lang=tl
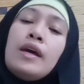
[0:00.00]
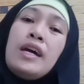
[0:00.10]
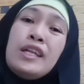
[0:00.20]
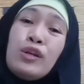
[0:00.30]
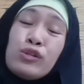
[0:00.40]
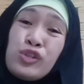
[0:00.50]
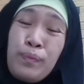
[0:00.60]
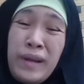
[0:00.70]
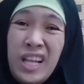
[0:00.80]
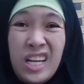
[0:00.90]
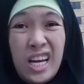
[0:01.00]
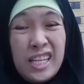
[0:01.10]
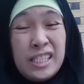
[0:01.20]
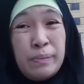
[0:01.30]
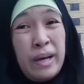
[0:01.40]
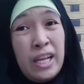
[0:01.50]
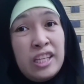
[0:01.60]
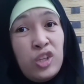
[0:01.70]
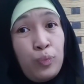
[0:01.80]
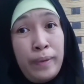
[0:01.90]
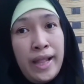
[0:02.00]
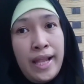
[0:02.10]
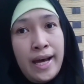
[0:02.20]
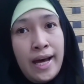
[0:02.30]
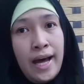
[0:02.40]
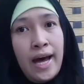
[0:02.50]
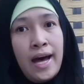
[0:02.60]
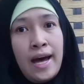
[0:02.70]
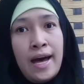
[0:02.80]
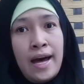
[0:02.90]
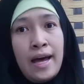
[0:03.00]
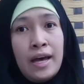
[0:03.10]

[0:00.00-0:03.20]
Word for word: And also pala guys, malay nyo pala, uh,